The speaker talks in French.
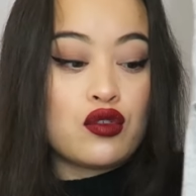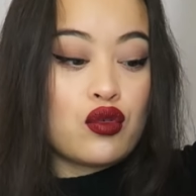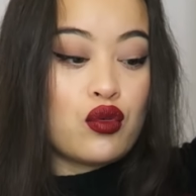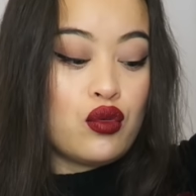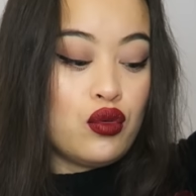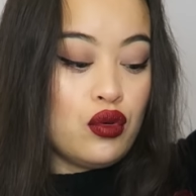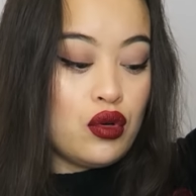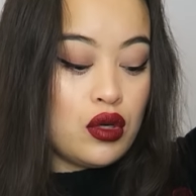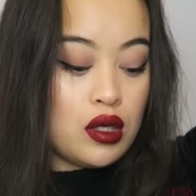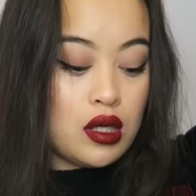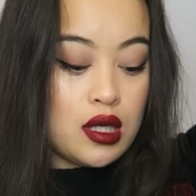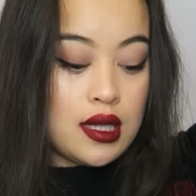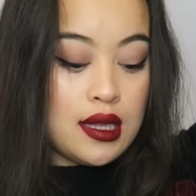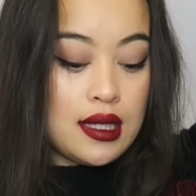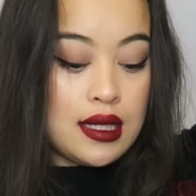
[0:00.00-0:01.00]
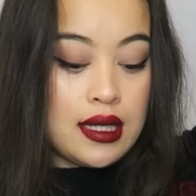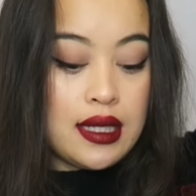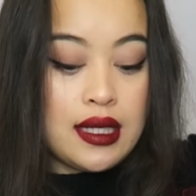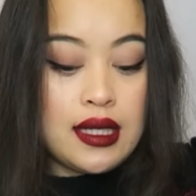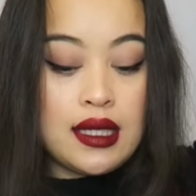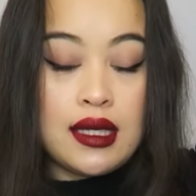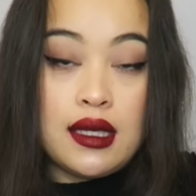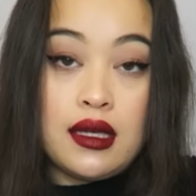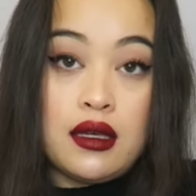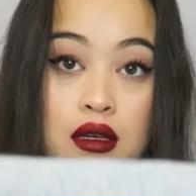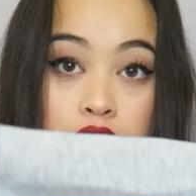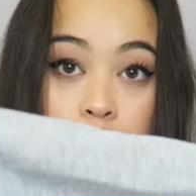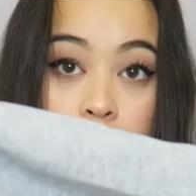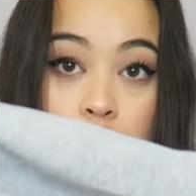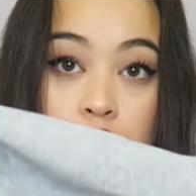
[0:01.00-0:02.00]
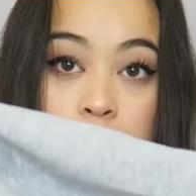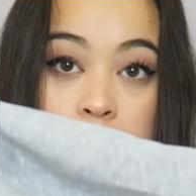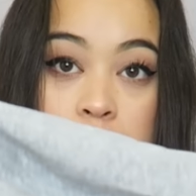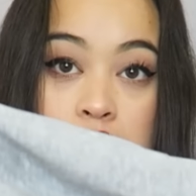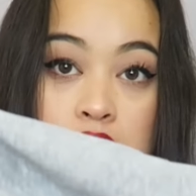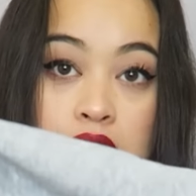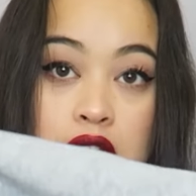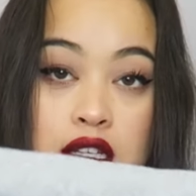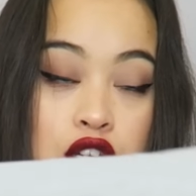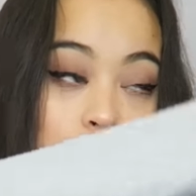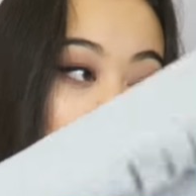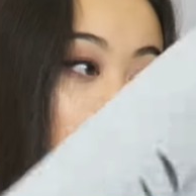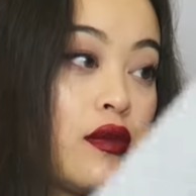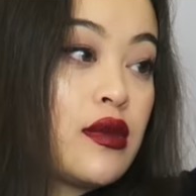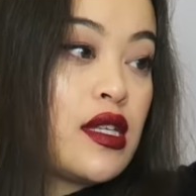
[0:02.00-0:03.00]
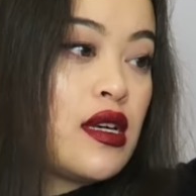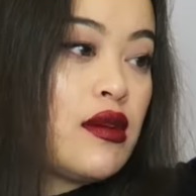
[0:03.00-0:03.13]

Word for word: trous. Et euh, en bas c'est attaché comme